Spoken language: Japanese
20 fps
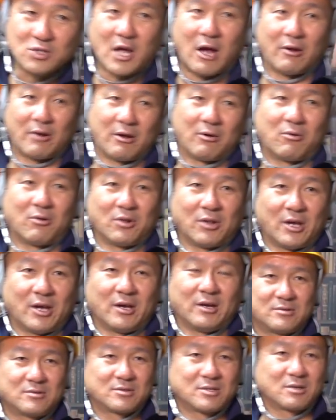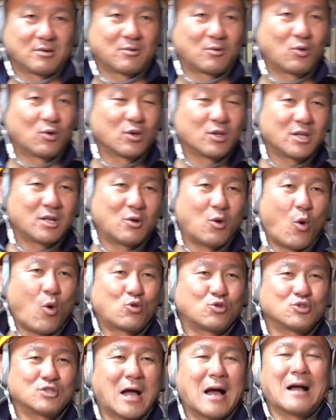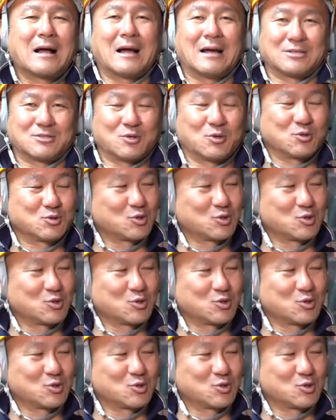だよね、これで。で、これで6段階でしょ。